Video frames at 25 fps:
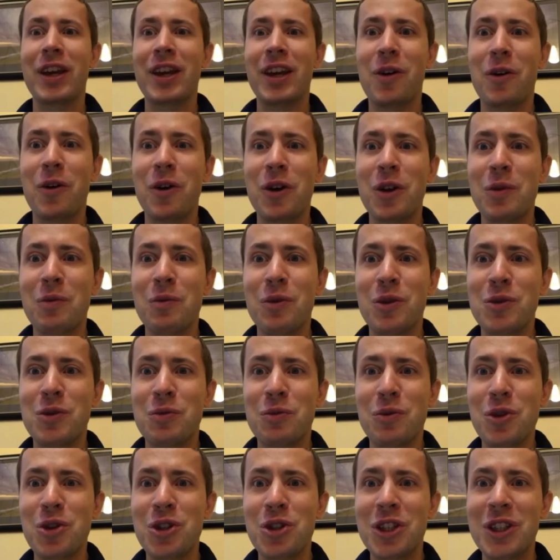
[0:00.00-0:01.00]
какой-нибудь
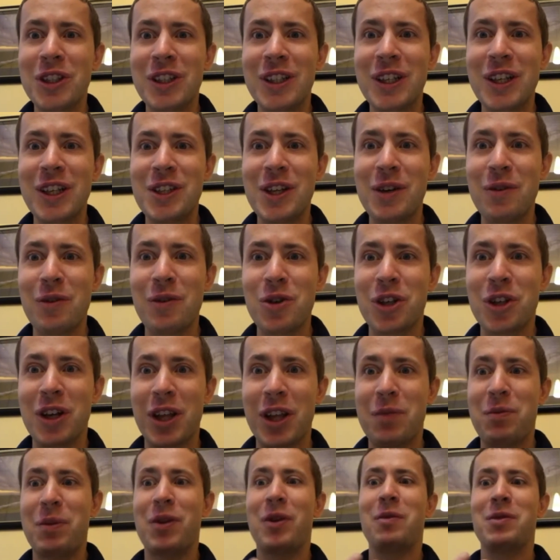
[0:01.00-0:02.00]
мужчина или девушка на
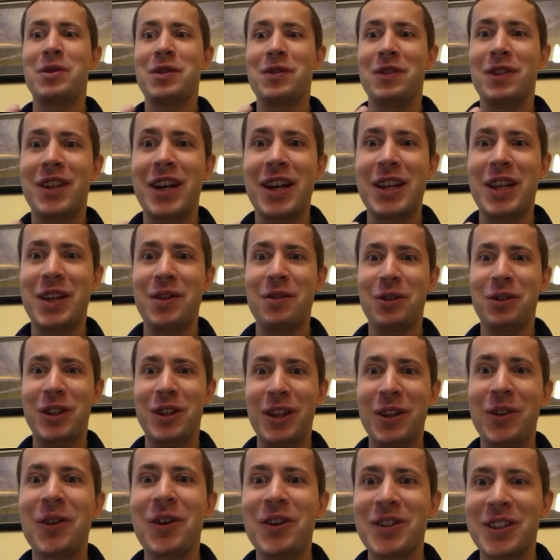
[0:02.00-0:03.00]
первом свидании вот
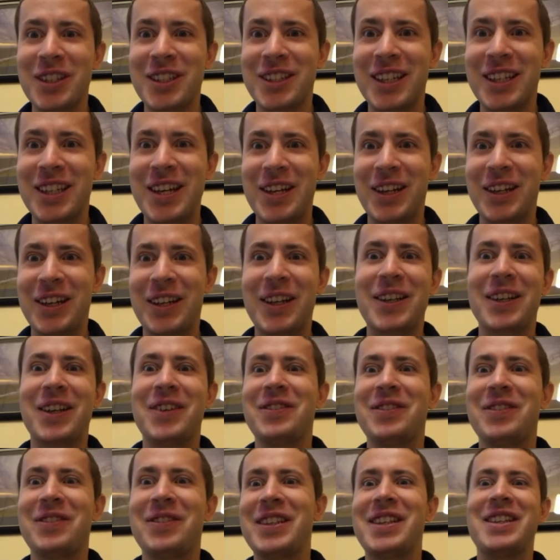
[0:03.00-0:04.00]
такое состояние, когда ты,
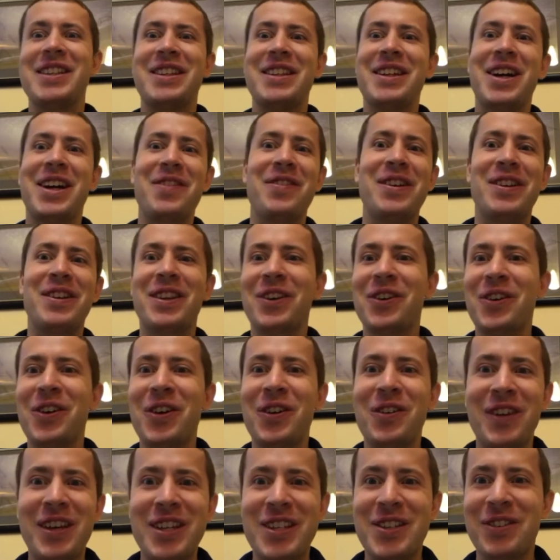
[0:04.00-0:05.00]
ты как бы такой
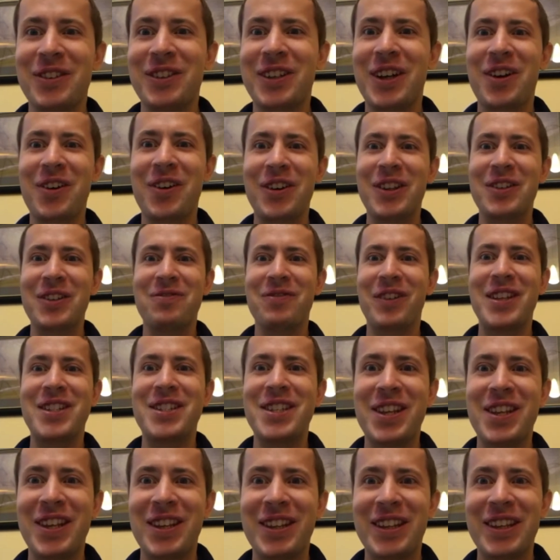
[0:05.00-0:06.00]
весь вот какой-то
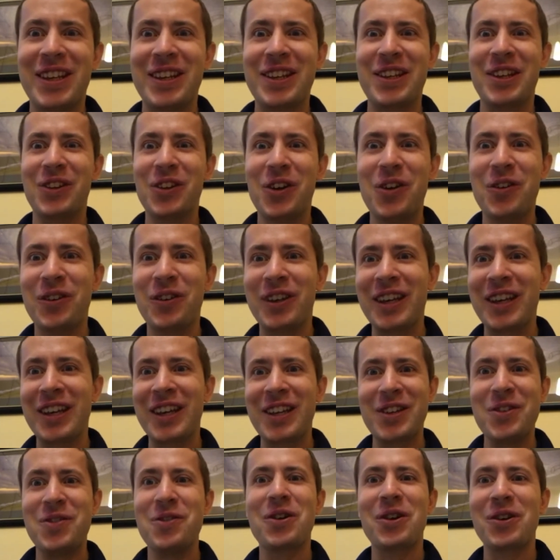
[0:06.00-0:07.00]
потерянный и неловкий и
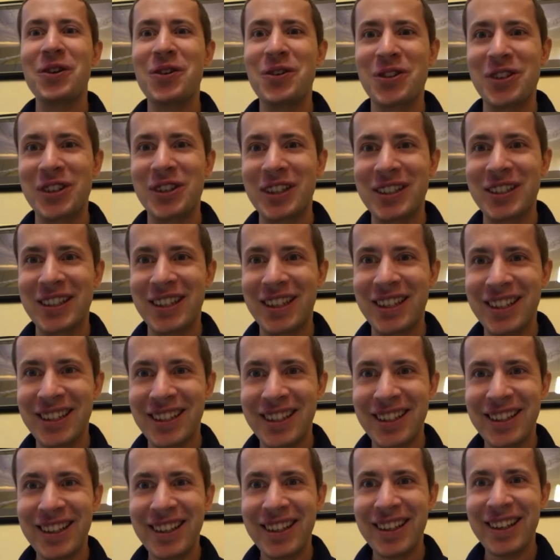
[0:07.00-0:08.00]
неуклюжий, да?
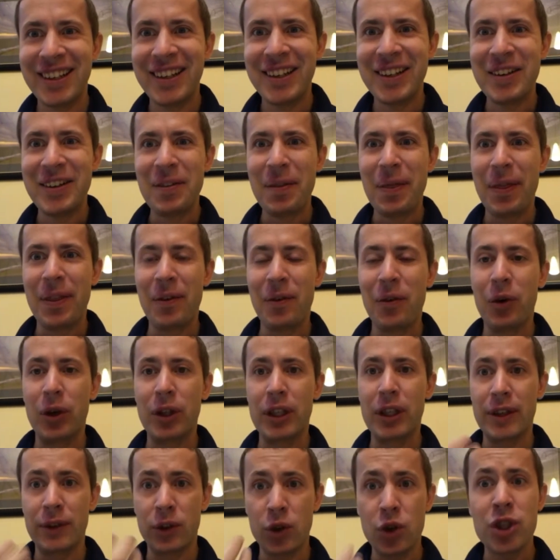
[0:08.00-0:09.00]
Вот.
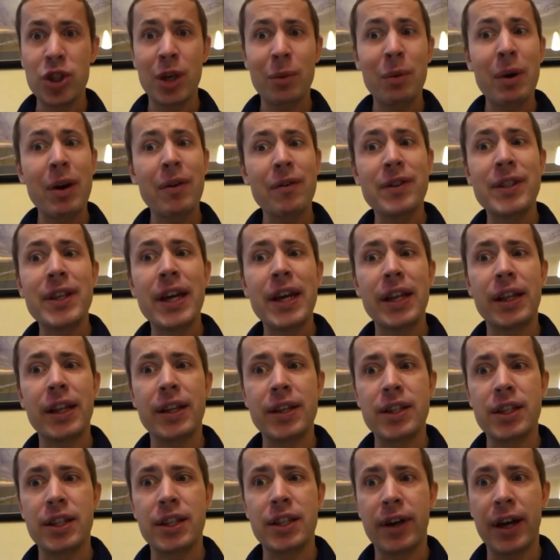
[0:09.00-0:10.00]
И то же самое в
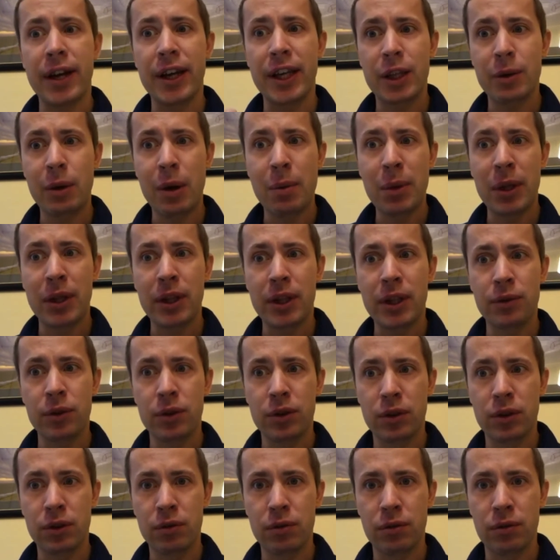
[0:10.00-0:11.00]
деятельности, в какие-то моменты вот,
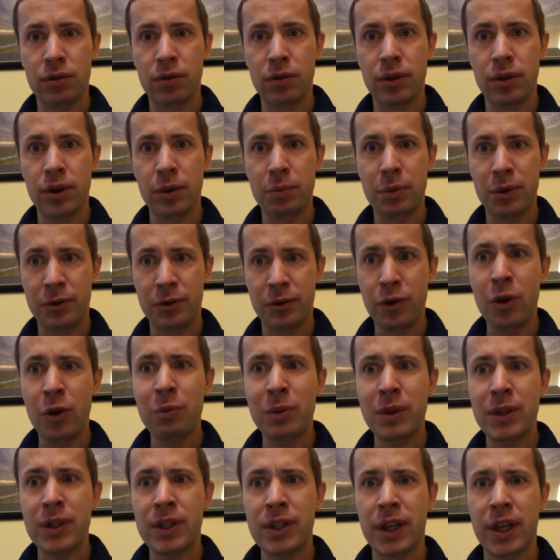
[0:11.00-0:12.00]
ну,
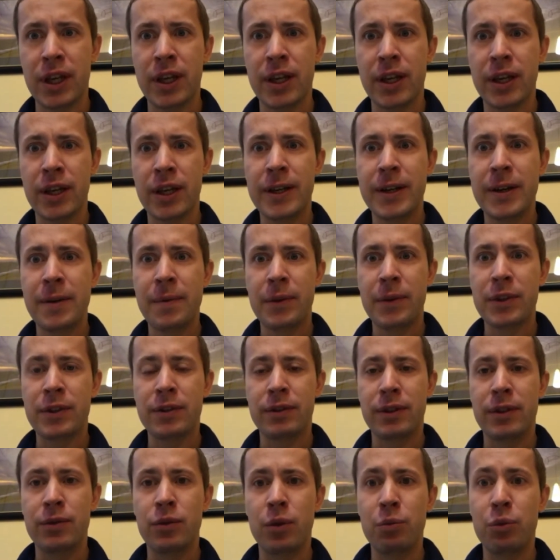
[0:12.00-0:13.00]
перформанса
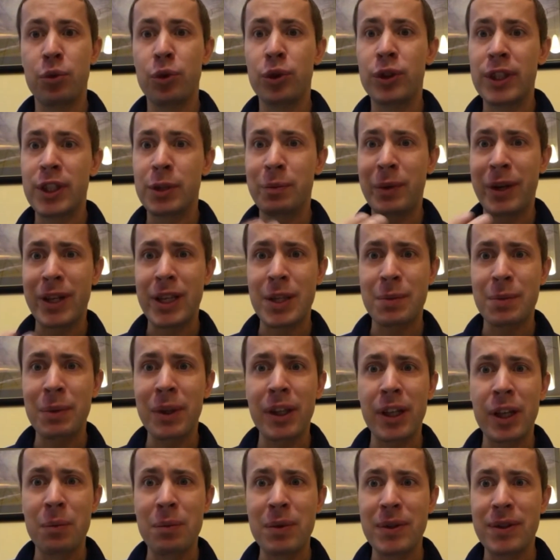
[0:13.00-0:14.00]
своего, будь ты спортсмен
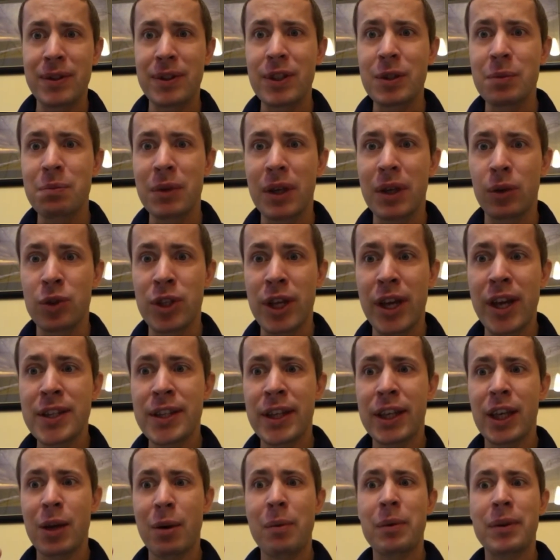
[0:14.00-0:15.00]
или бизнесмен, у тебя есть
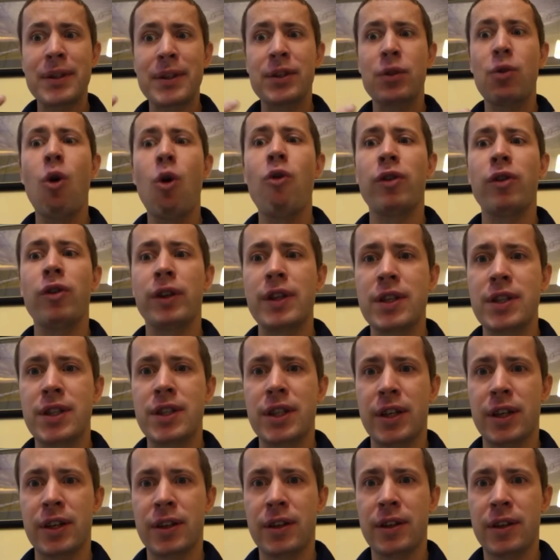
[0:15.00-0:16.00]
такие моменты
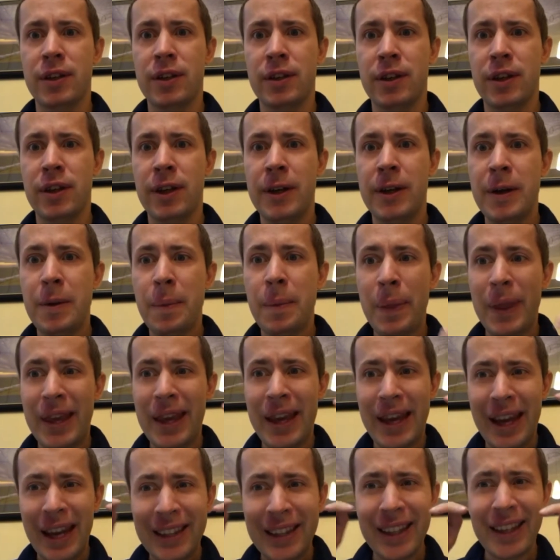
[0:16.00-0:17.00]
скованности. И
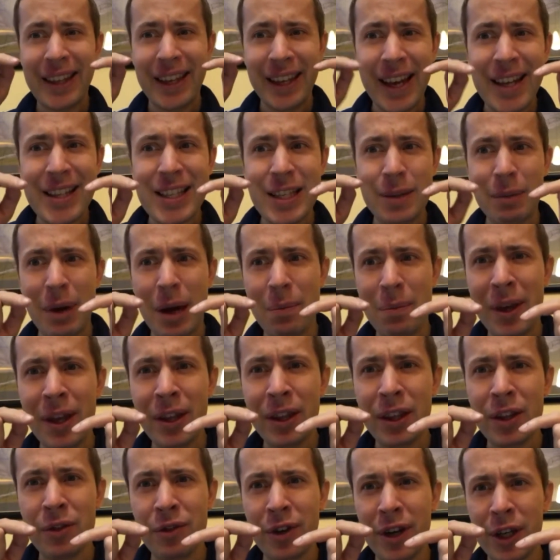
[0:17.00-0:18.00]
это эти
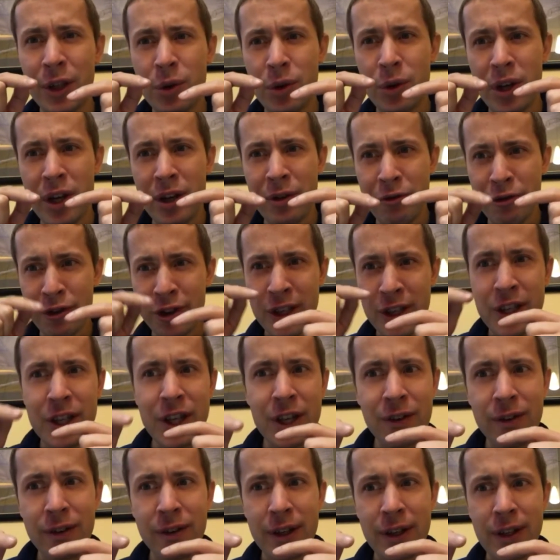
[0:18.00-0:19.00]
моменты, в которые
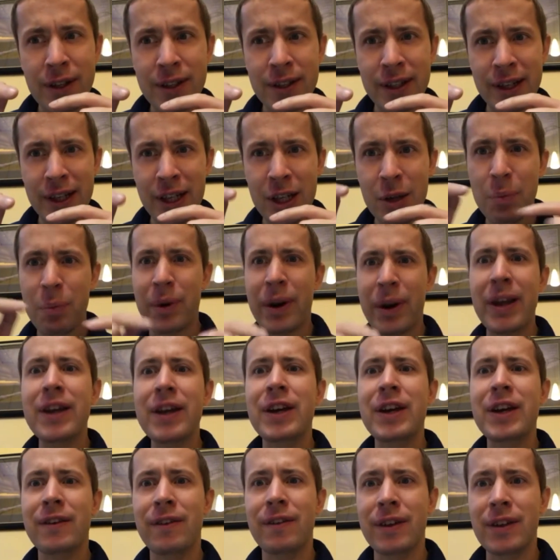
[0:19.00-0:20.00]
выигрывается или
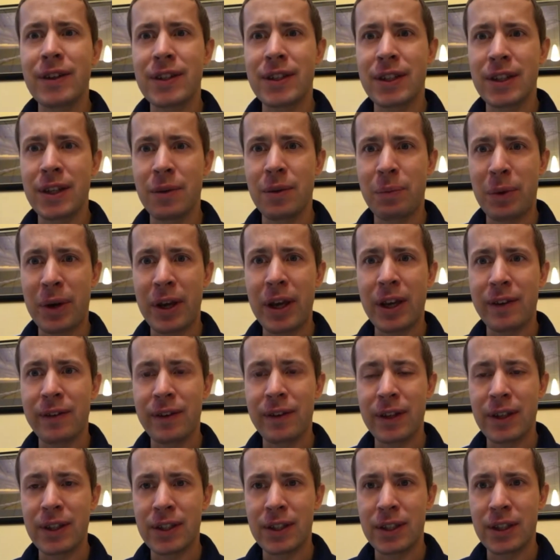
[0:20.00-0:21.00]
проигрывается,
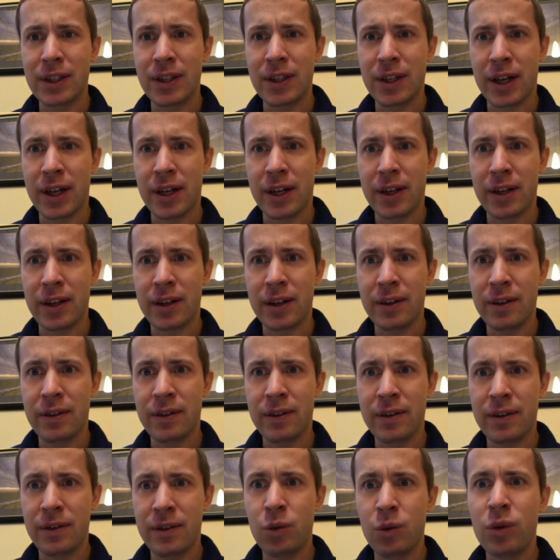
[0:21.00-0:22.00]
проигрывается игра.
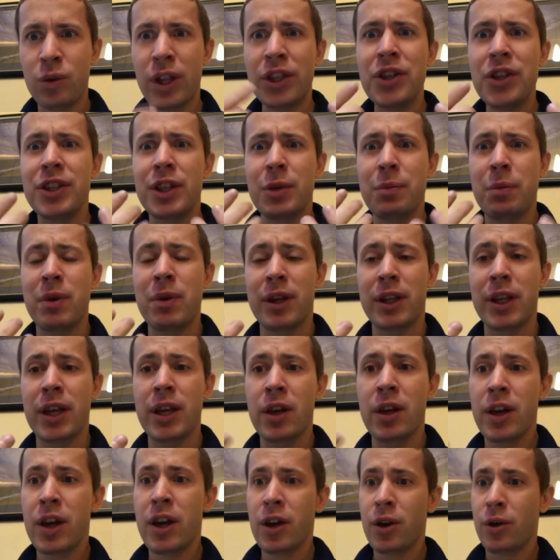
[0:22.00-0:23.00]
Ну, классический пример, когда
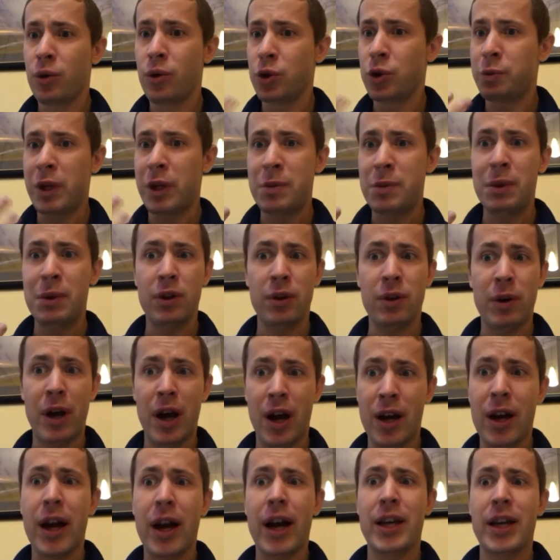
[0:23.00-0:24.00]
у спортсмена
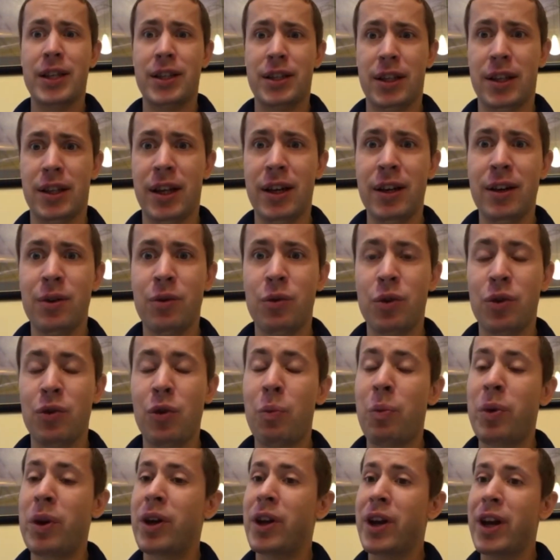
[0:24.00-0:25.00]
Агаси, да, у него
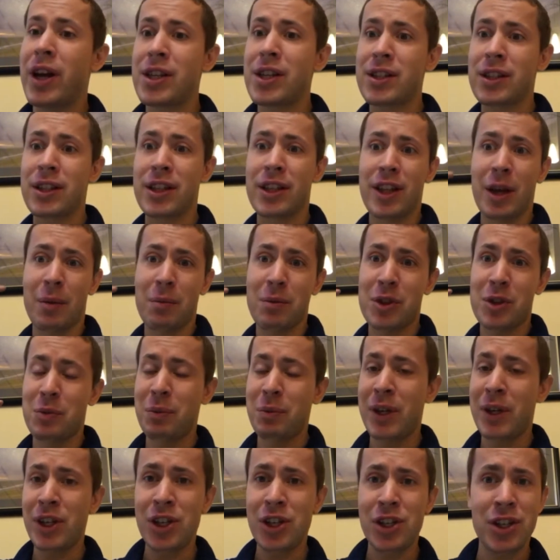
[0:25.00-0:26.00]
прекрасный там
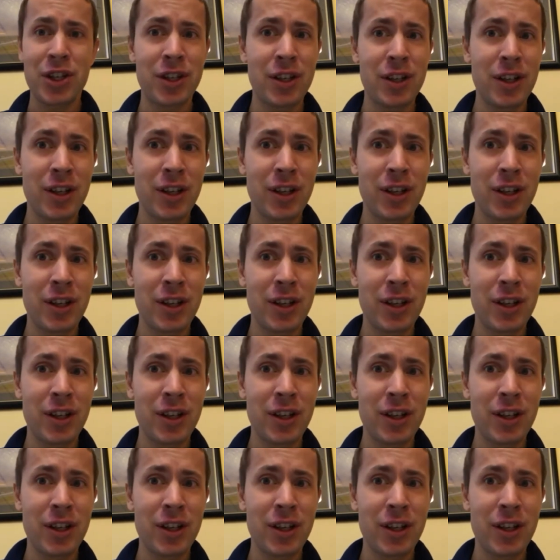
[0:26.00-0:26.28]
смеш,